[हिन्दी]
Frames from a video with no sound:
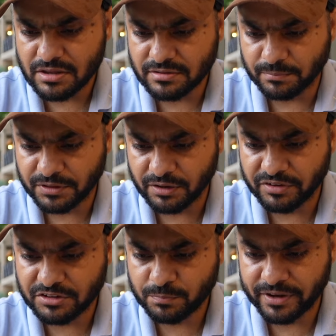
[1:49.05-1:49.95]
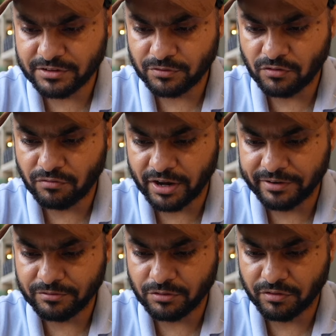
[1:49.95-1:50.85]
समथिंग विद स्पेस फॉर
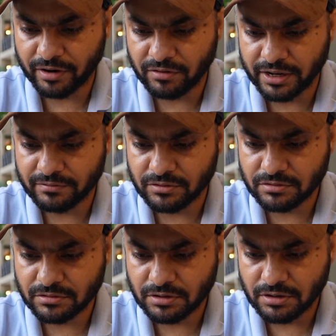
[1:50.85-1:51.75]
फाइव टू ट्रेवल आई वॉज